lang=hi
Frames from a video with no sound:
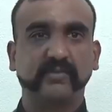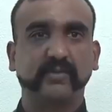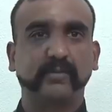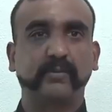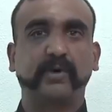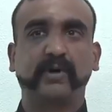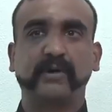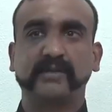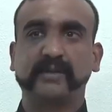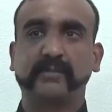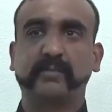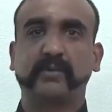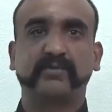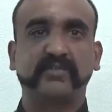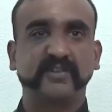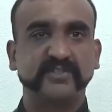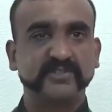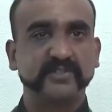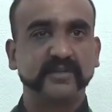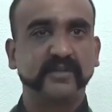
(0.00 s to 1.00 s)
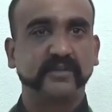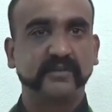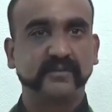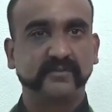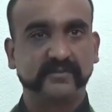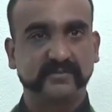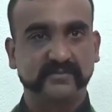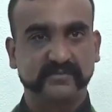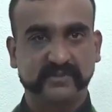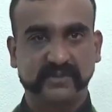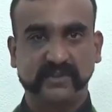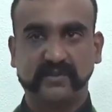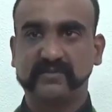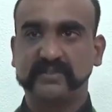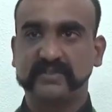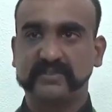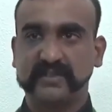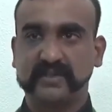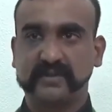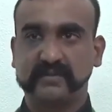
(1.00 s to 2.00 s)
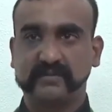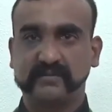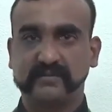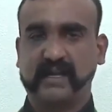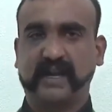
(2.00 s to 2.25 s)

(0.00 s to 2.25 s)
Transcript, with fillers: जो है वो बहुत ही प्रोफेशनल सर्विस है